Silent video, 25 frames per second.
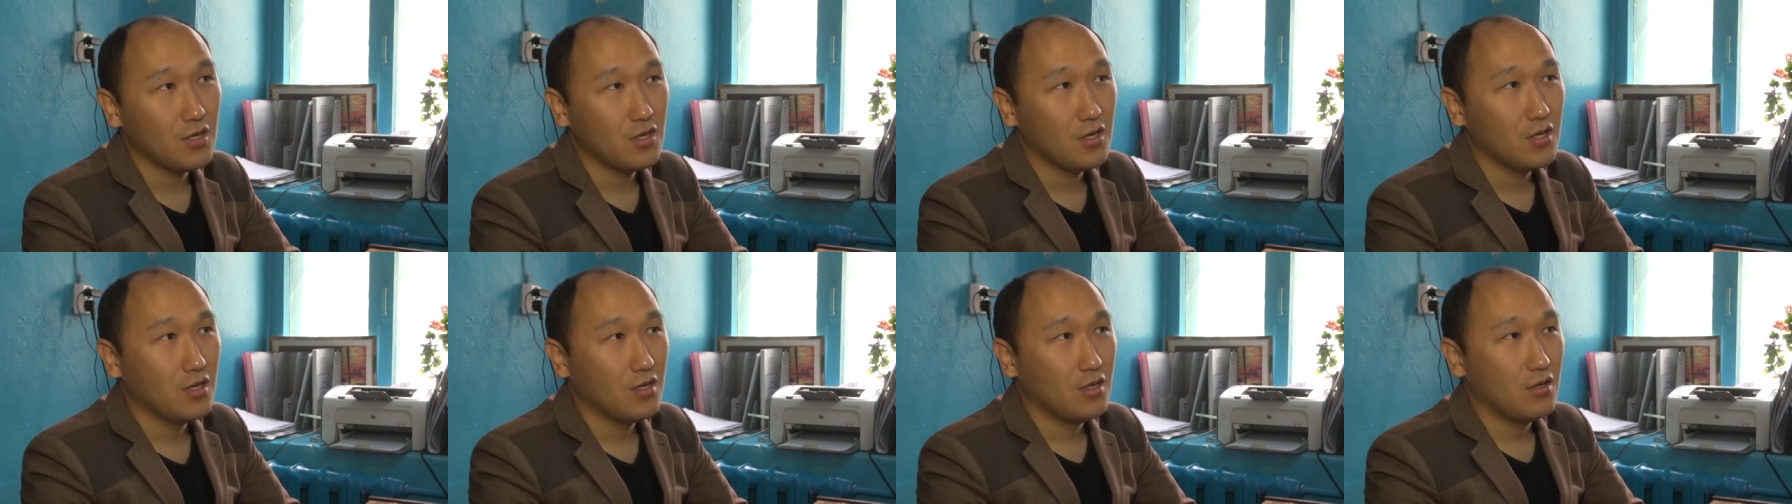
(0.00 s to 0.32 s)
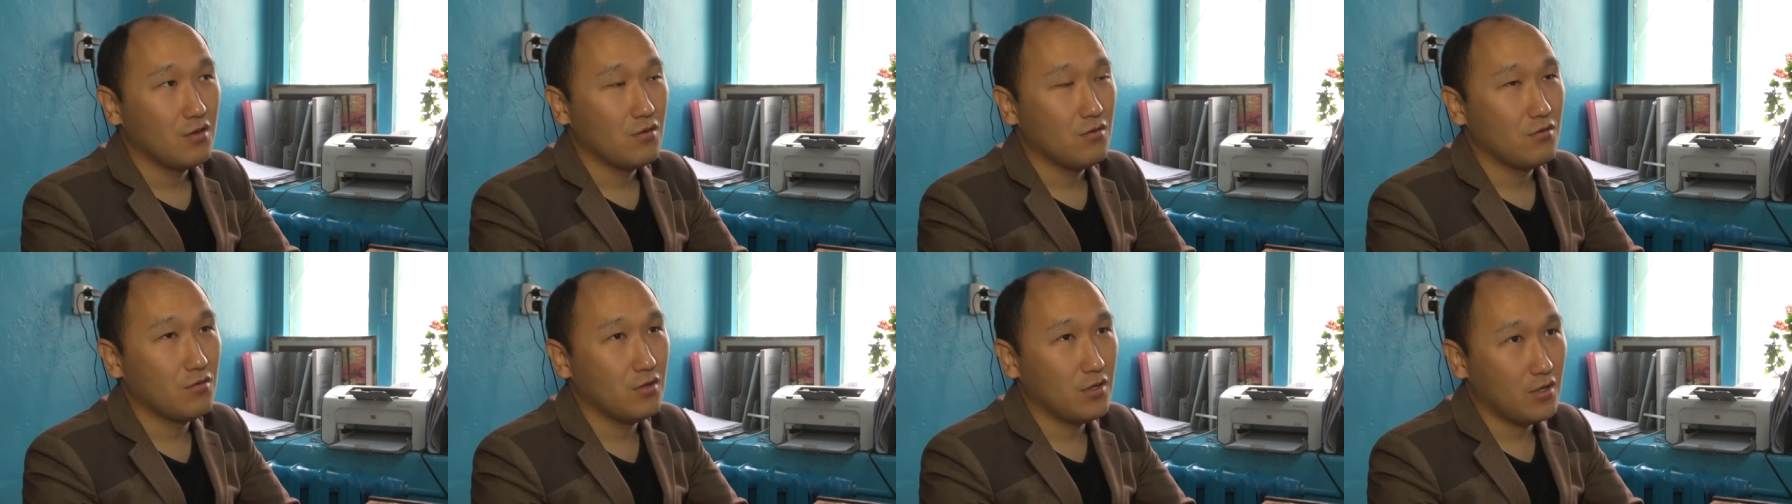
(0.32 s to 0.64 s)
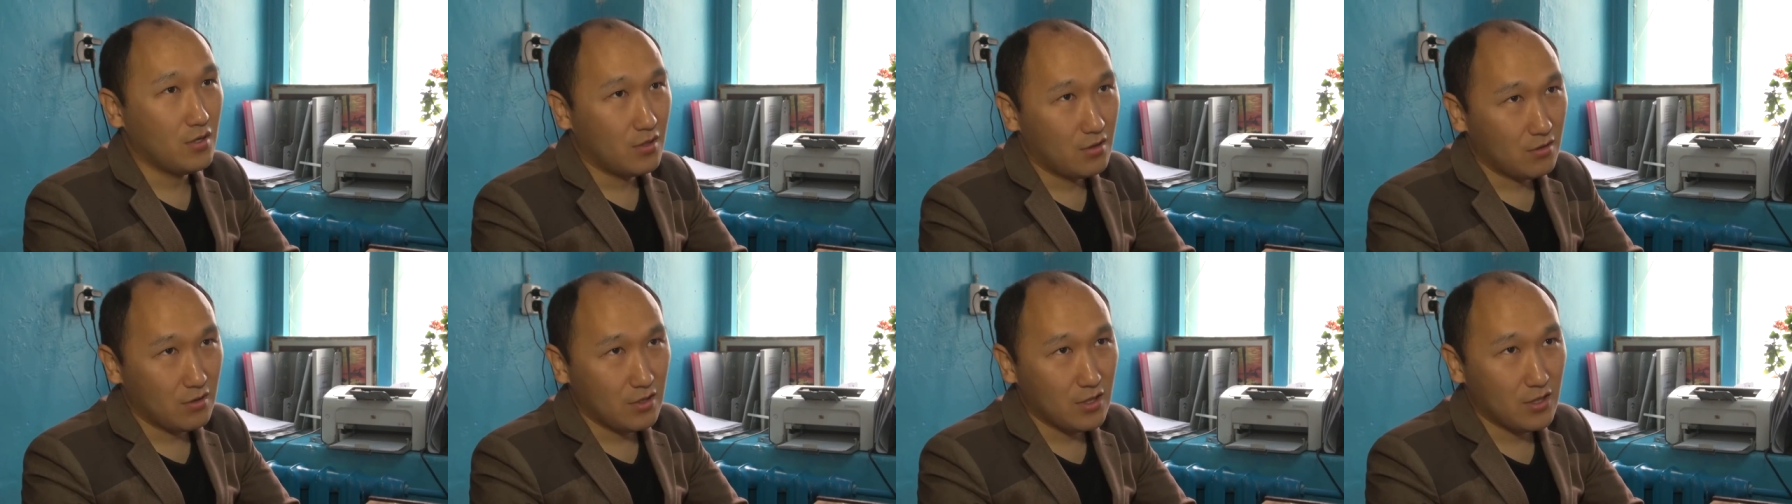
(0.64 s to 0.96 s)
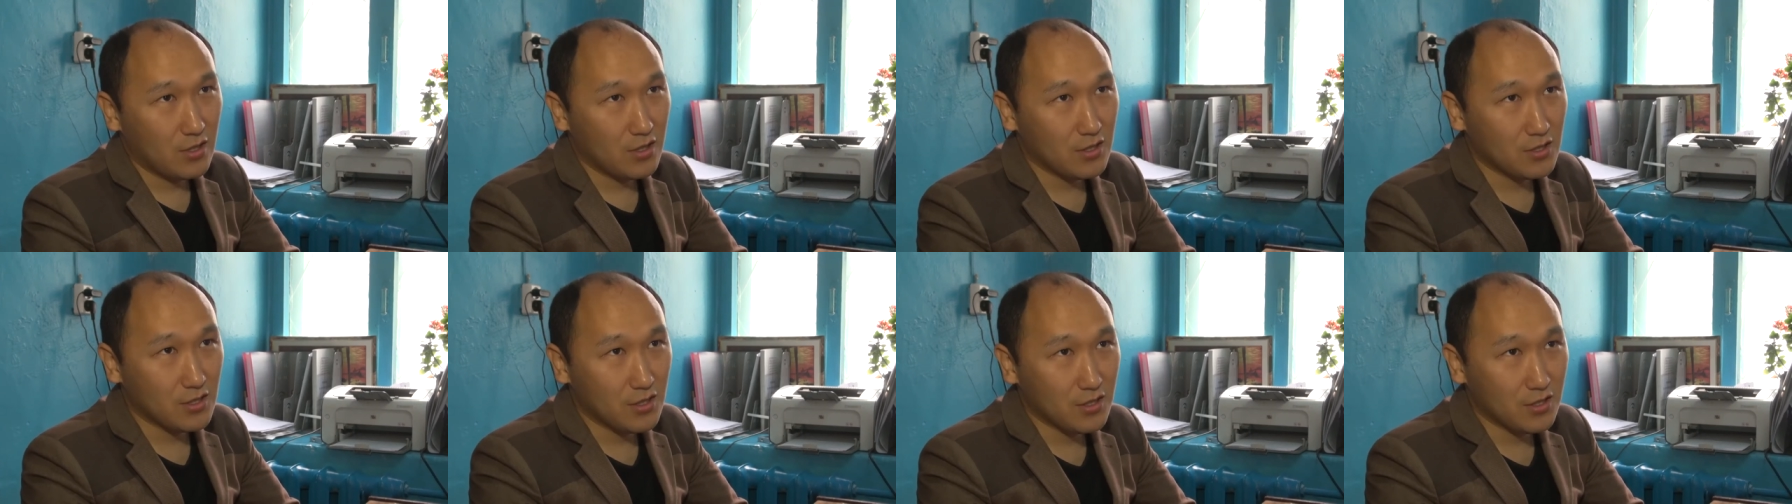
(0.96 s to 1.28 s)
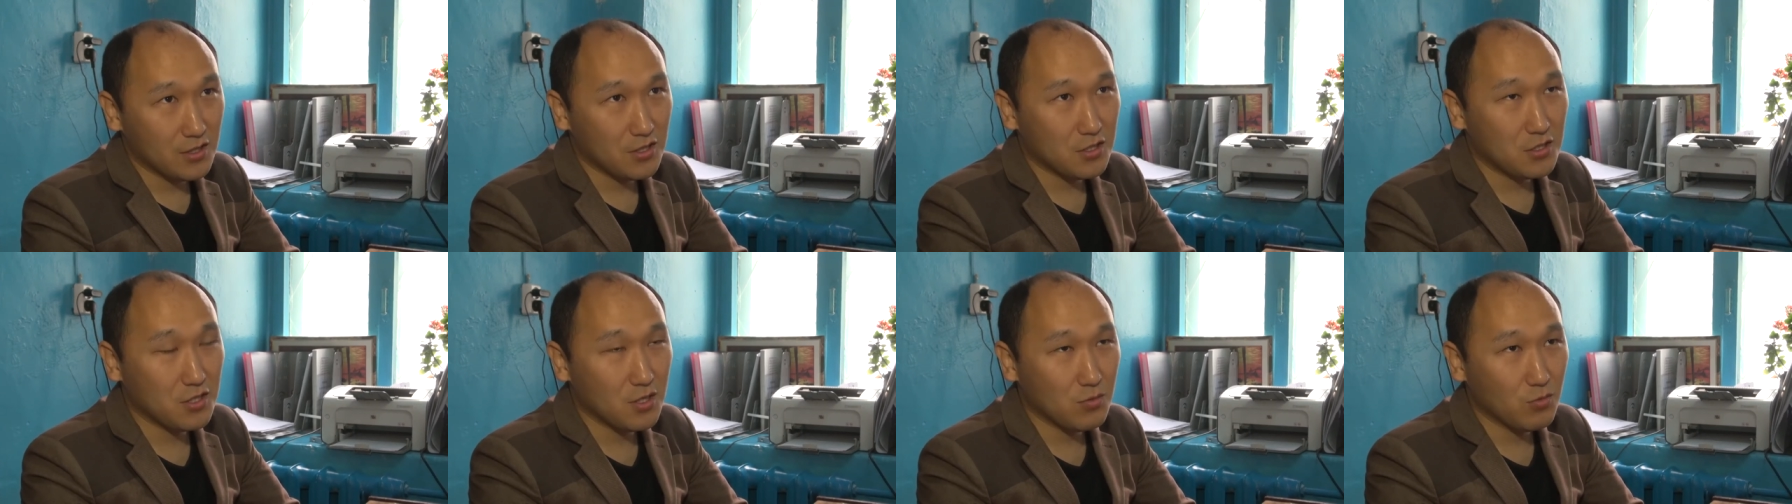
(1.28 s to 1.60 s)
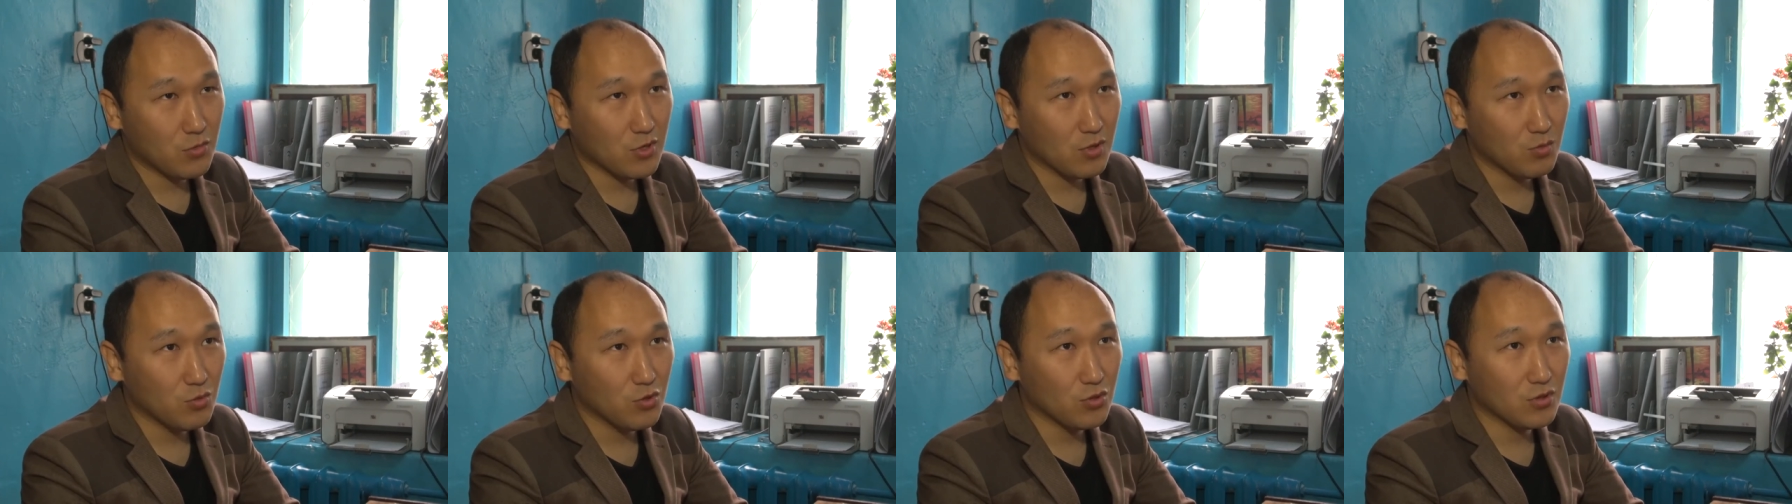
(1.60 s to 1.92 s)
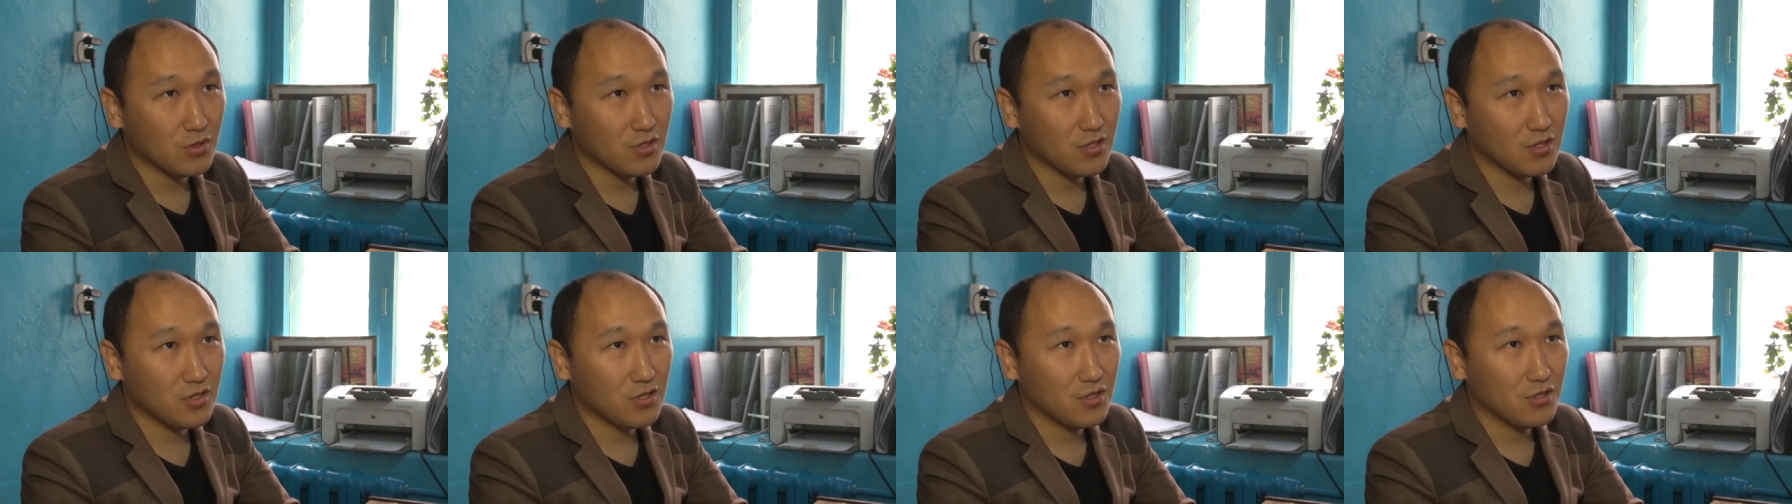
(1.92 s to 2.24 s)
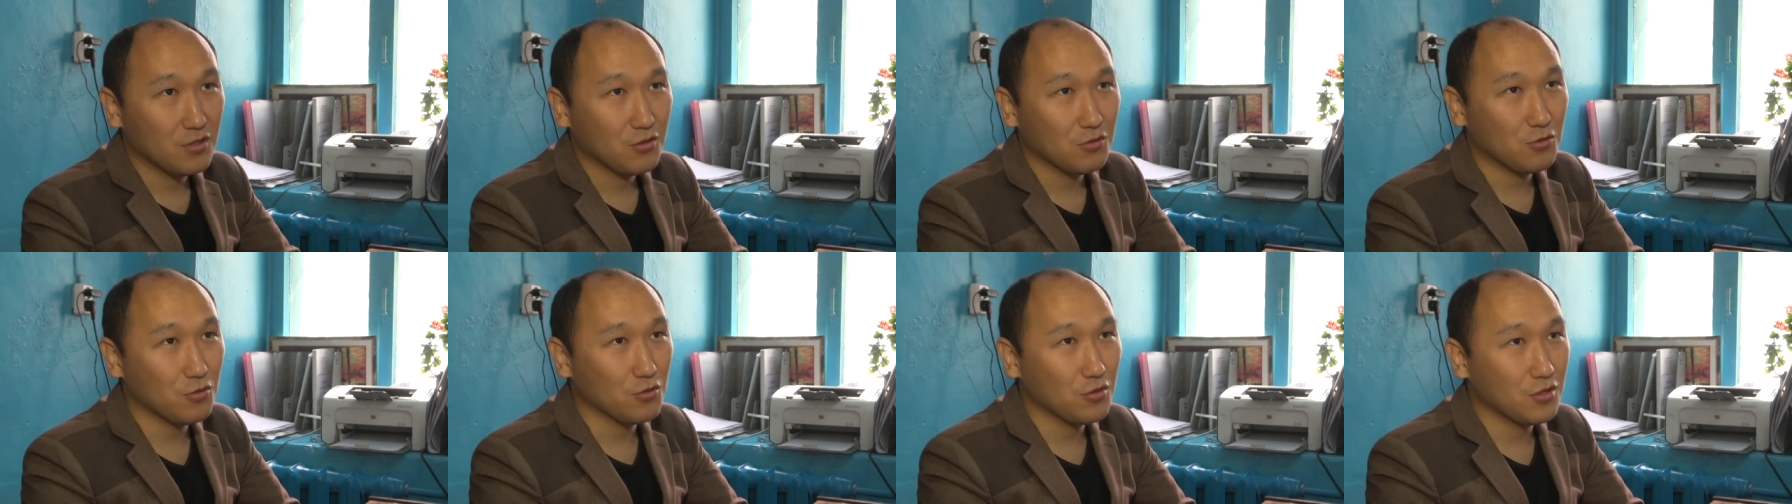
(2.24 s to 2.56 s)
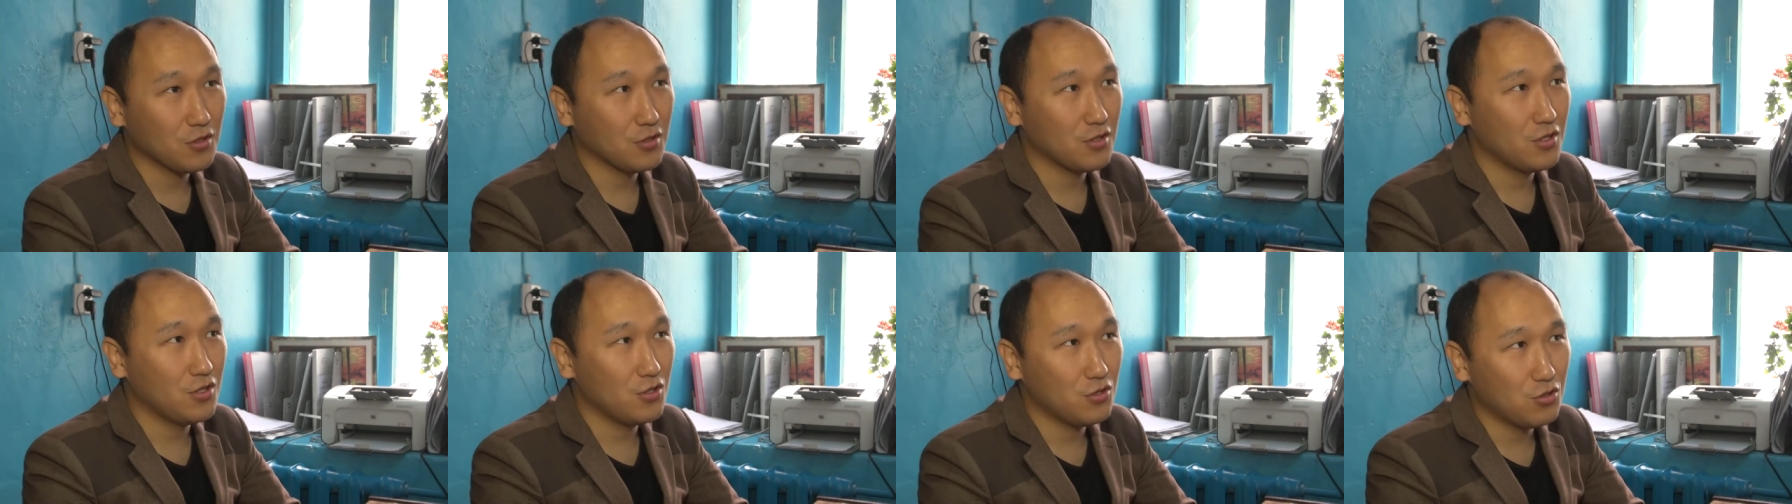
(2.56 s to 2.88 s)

этого года будет доступна для общего пользования.